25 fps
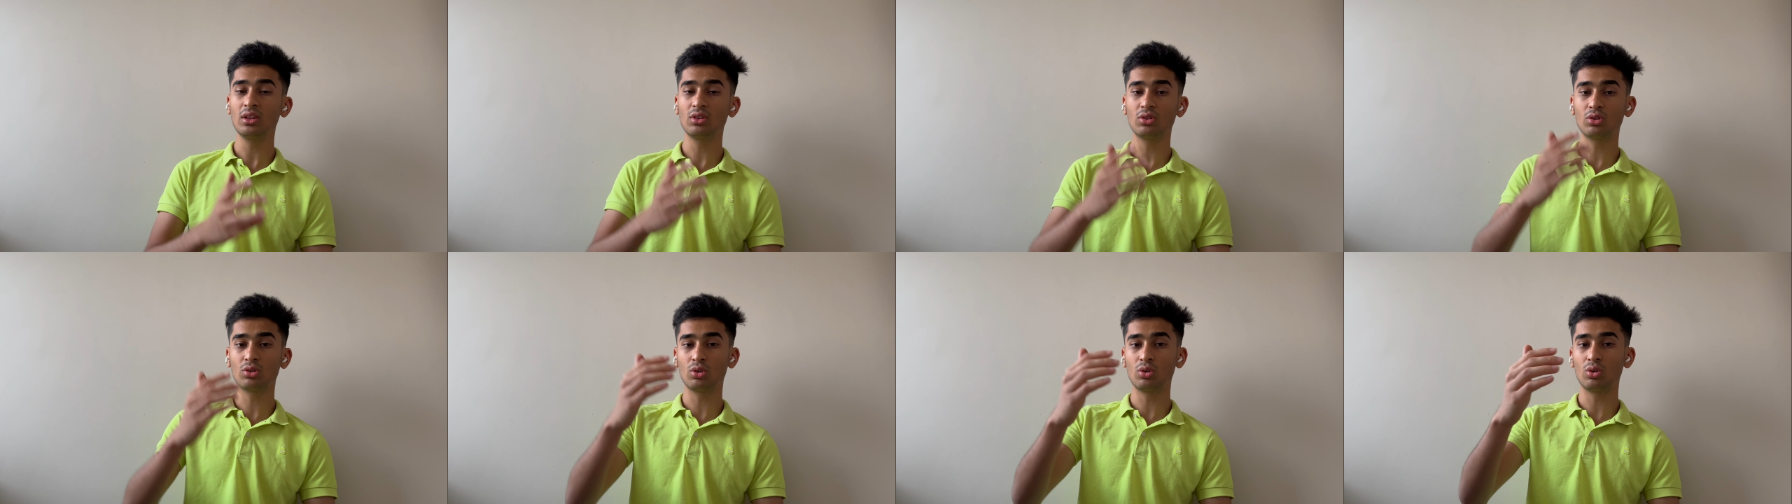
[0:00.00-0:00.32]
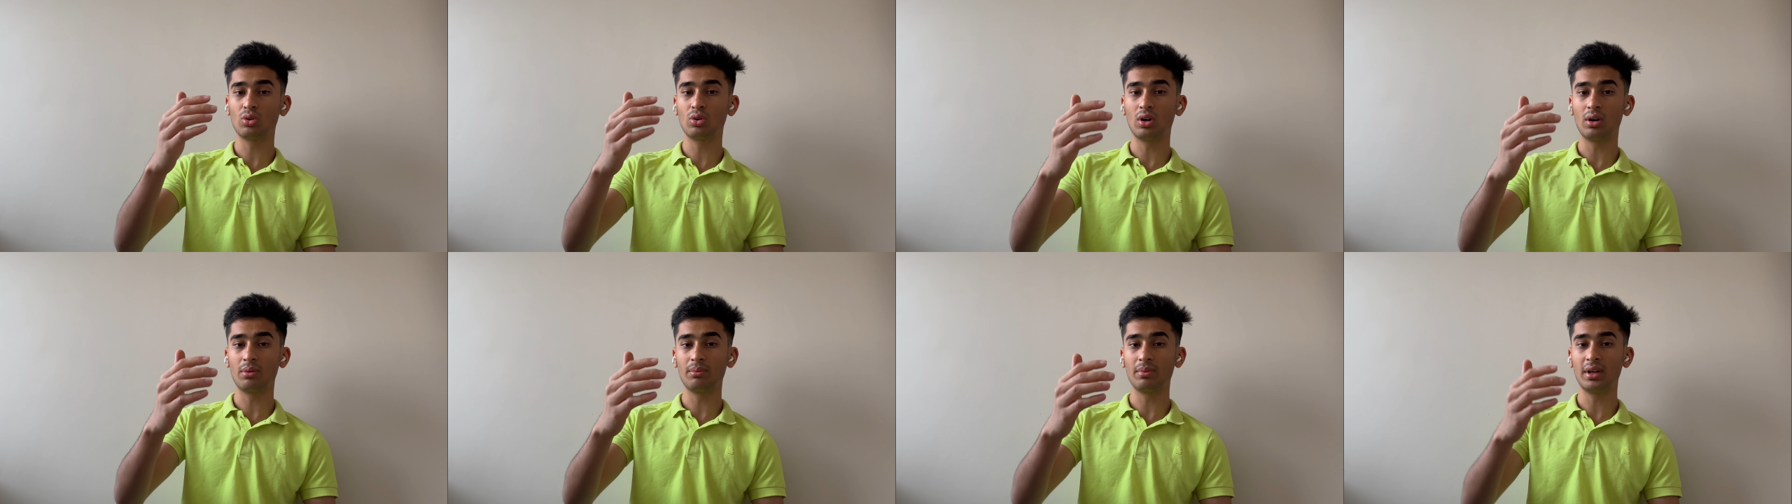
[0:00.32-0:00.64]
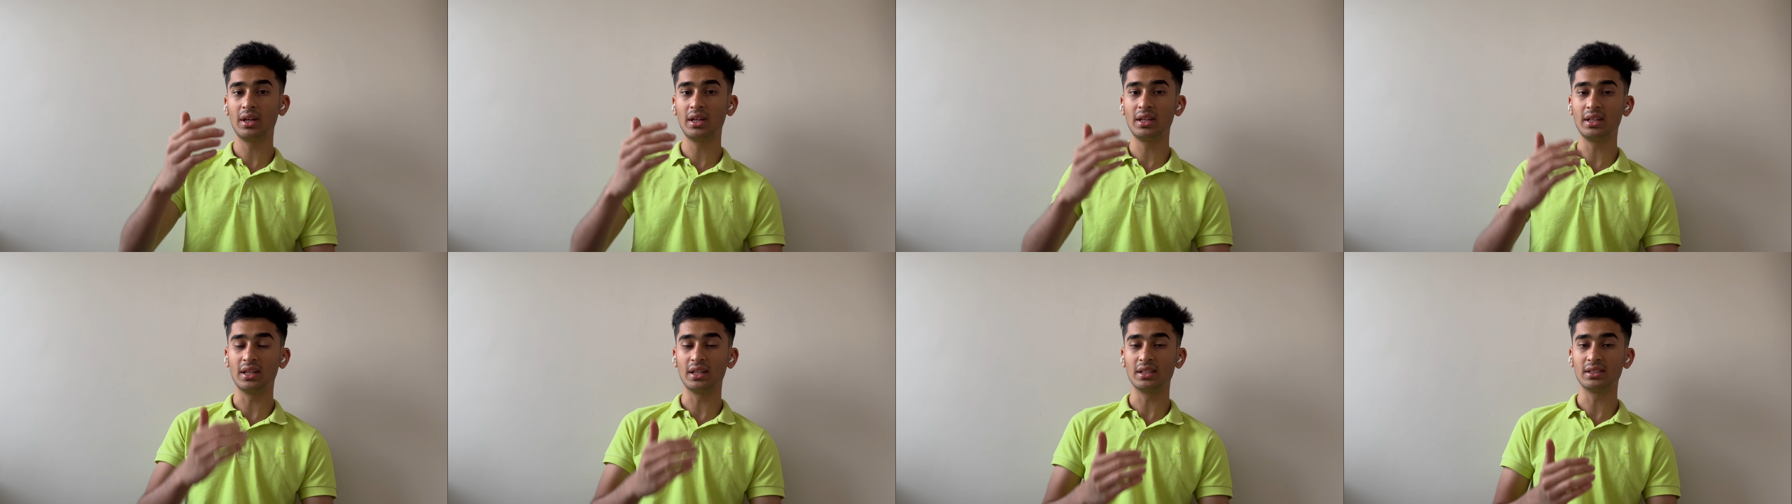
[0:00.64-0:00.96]
तो हमें
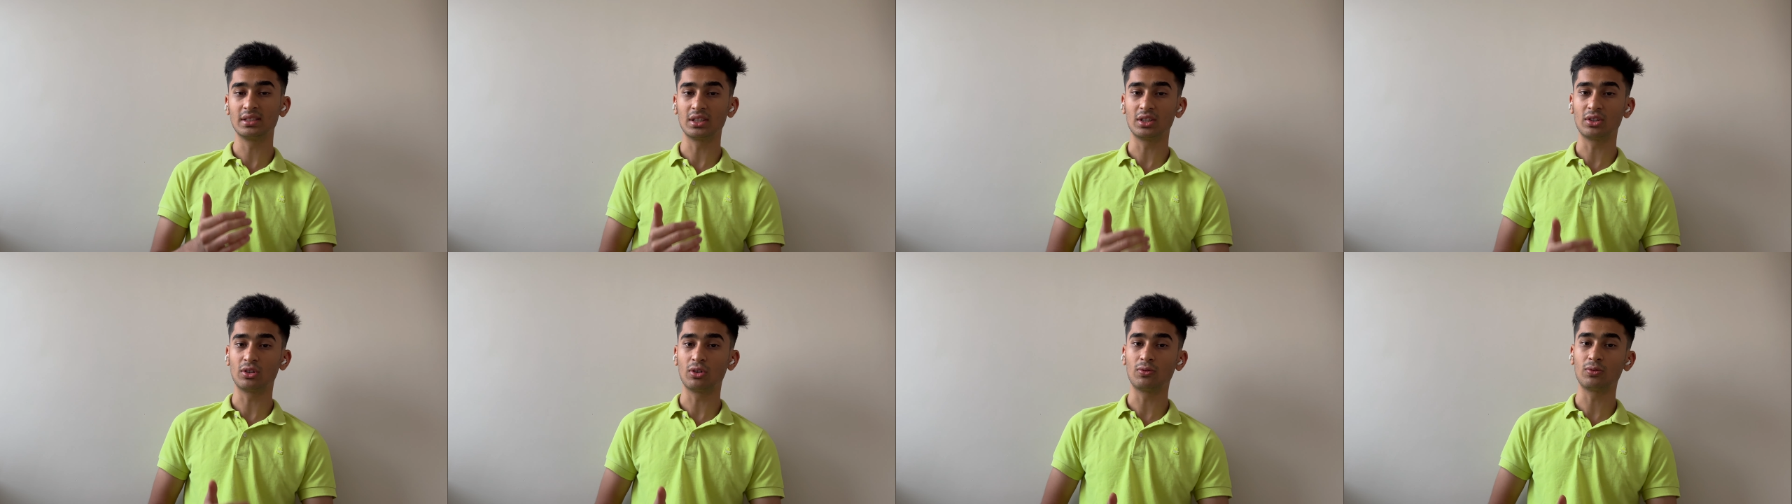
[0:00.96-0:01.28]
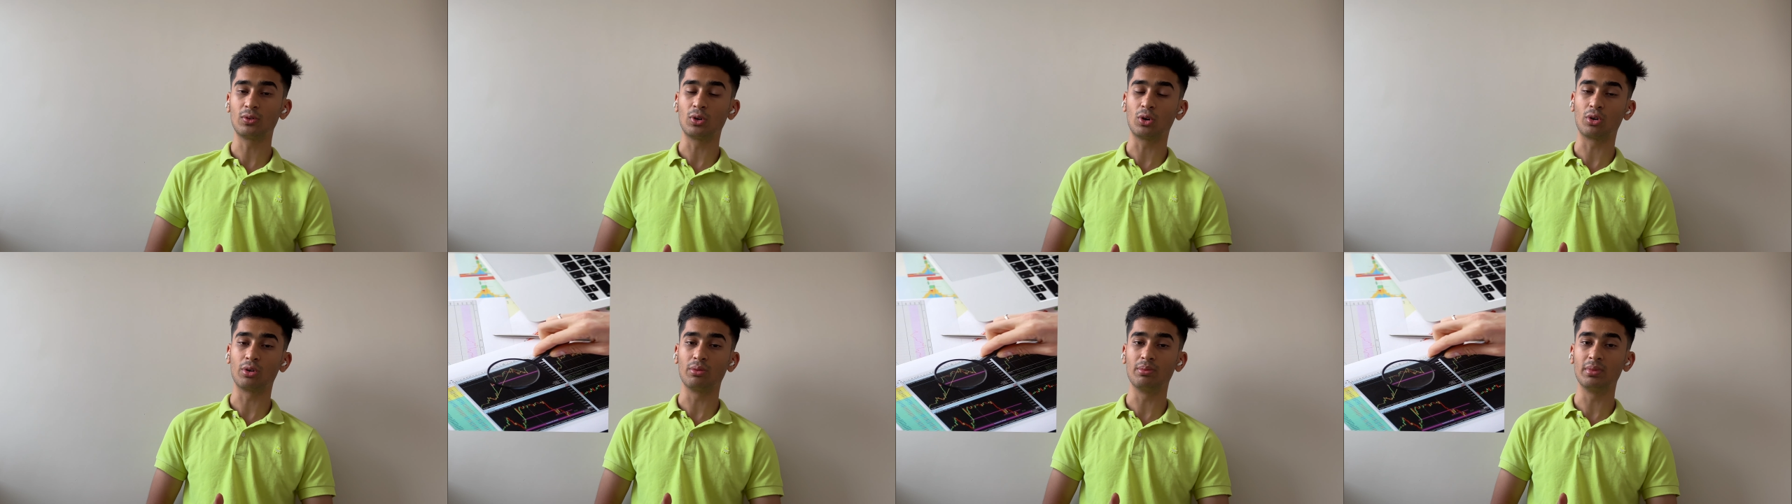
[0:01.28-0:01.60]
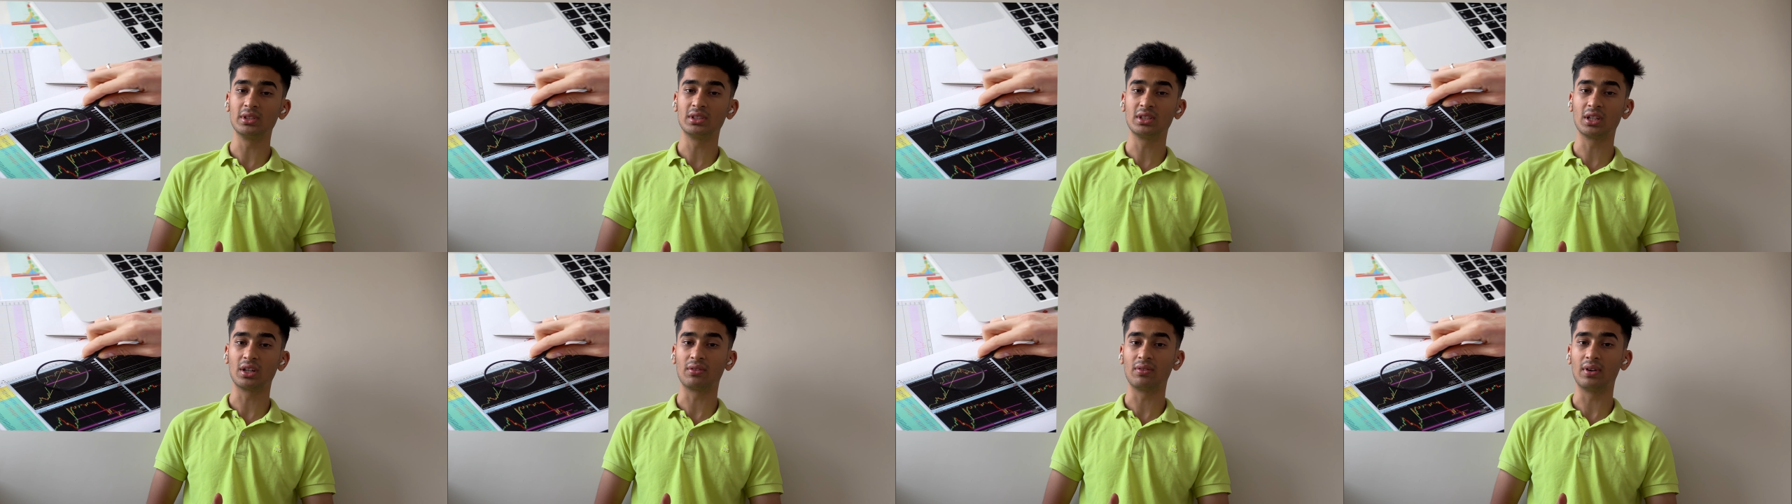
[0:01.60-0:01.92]
ये सेट ऑफ
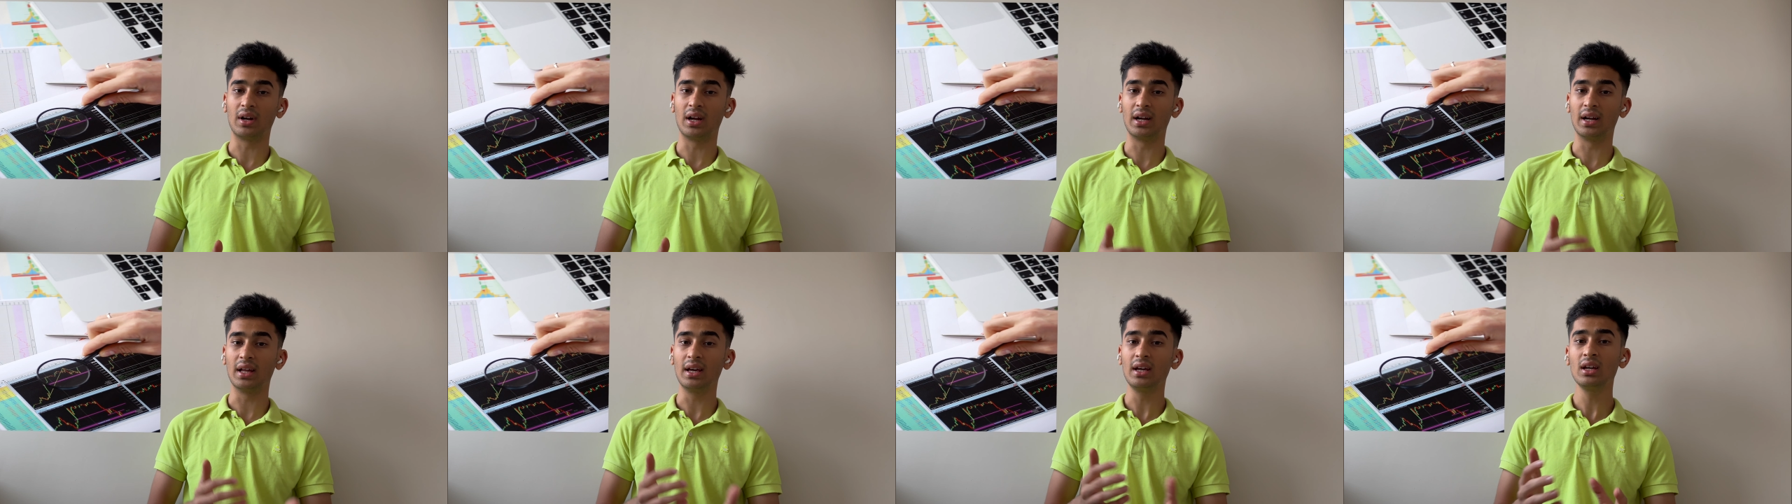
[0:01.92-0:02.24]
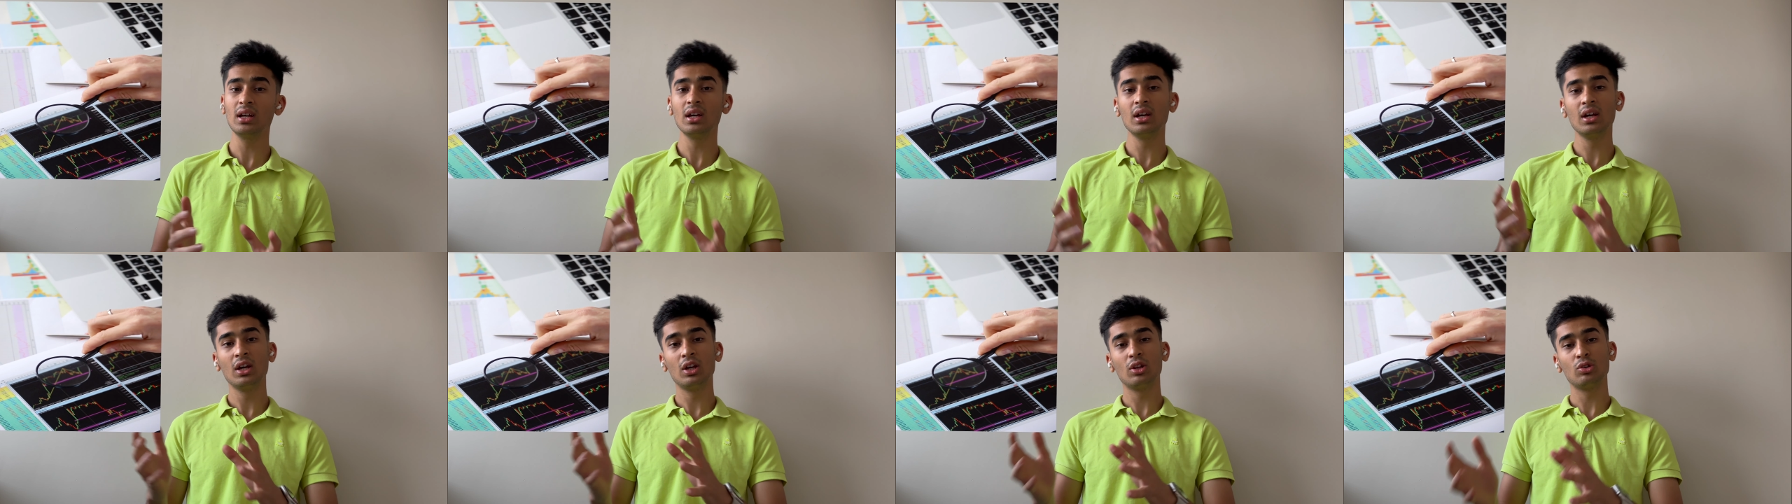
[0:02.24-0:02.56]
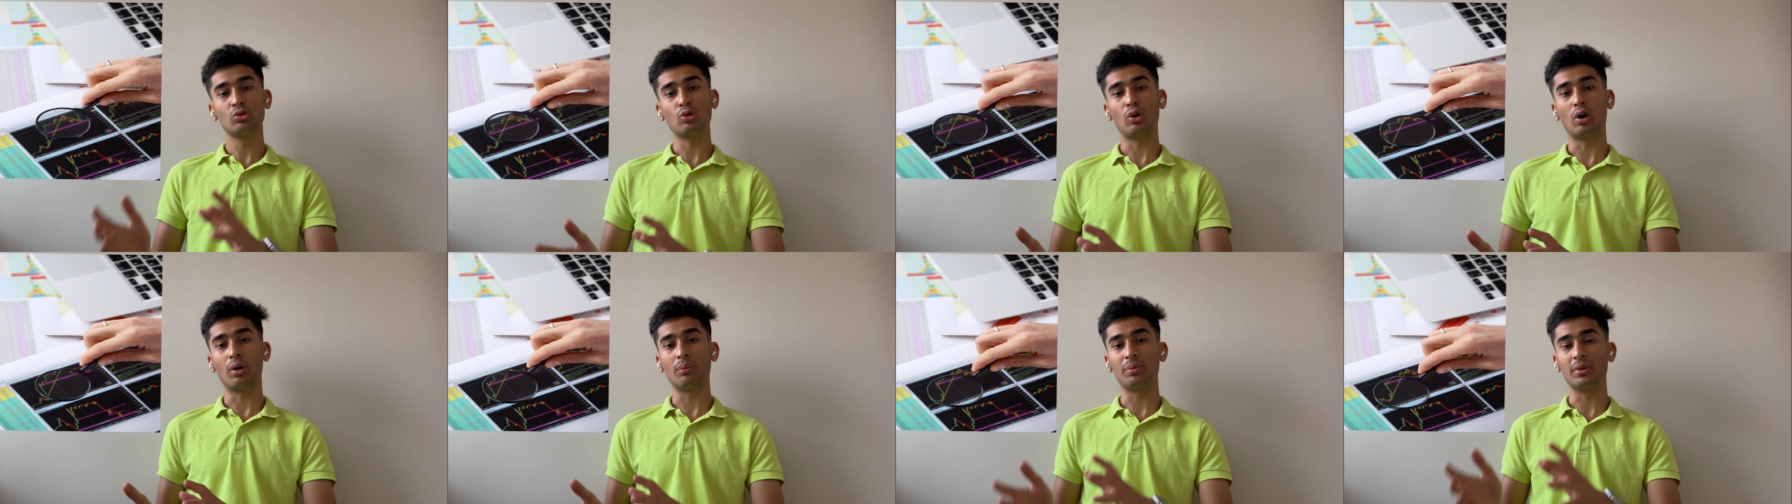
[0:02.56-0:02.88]
डॉक्यूमेंट्स रिक्वायर्ड है
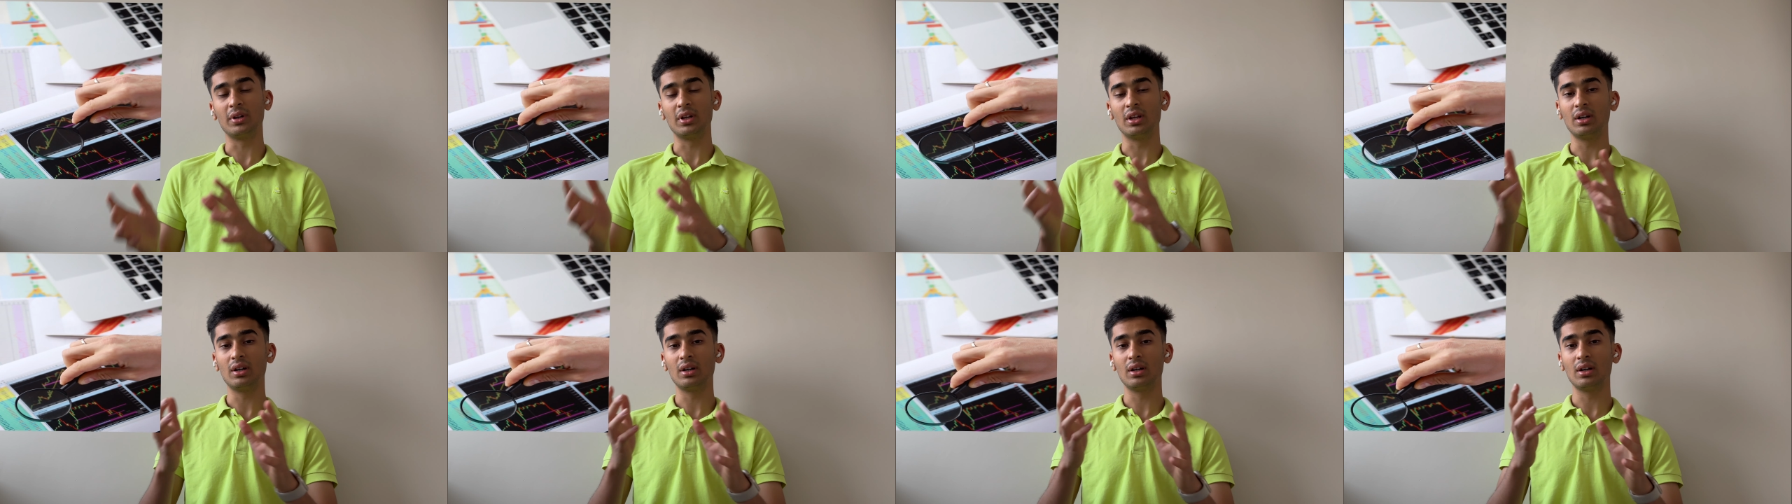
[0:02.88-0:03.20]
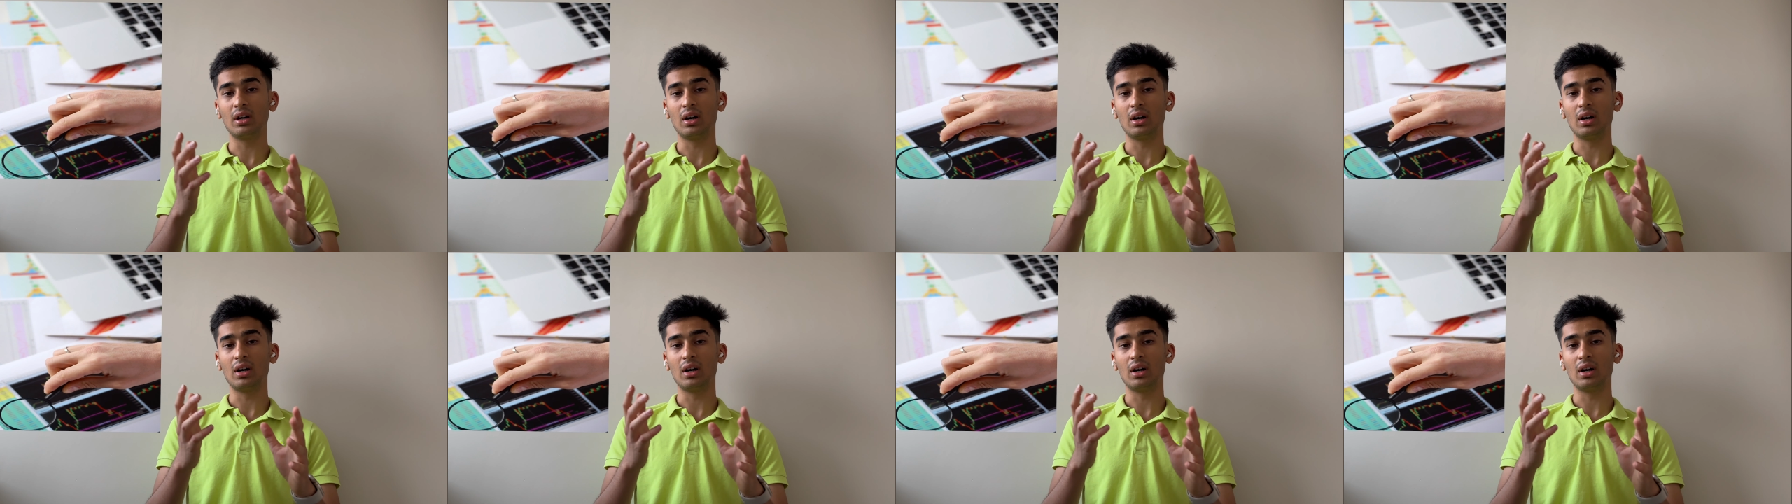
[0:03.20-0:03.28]
तो आप इन्हें